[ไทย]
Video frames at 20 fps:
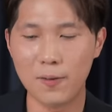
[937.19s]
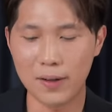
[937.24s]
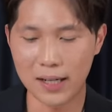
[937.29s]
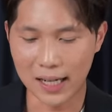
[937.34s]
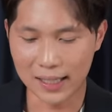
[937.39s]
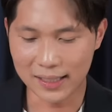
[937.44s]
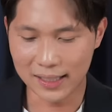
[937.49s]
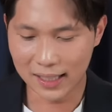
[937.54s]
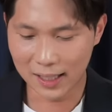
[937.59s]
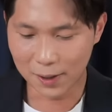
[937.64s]
เว
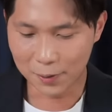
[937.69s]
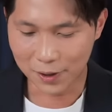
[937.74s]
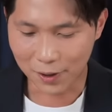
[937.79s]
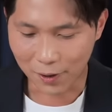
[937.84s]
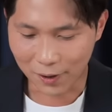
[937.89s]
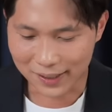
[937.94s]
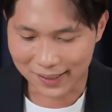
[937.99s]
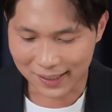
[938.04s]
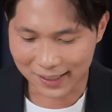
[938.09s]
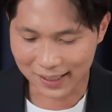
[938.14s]
ลาที่เรา
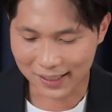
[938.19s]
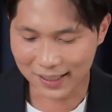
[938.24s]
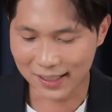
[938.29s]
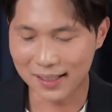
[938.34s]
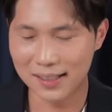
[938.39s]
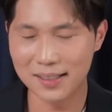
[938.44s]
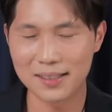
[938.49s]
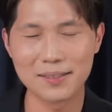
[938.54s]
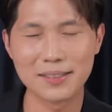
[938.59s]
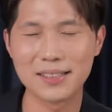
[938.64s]
นอนดี
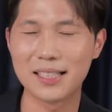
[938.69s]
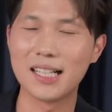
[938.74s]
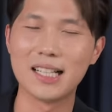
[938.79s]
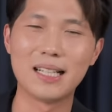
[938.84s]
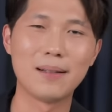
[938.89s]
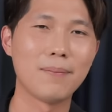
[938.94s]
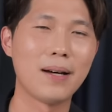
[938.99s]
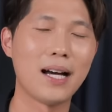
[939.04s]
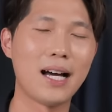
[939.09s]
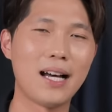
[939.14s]
เนี่ย
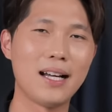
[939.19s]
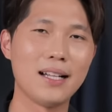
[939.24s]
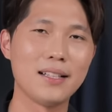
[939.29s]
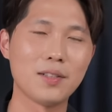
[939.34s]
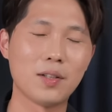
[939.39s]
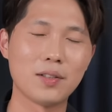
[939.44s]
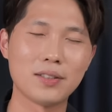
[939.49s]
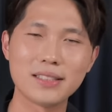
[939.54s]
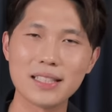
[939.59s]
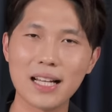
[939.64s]
ตื่นมา
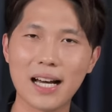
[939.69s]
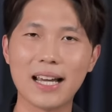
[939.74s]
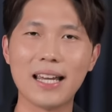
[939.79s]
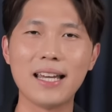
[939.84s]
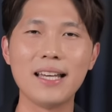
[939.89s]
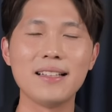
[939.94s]
สดใส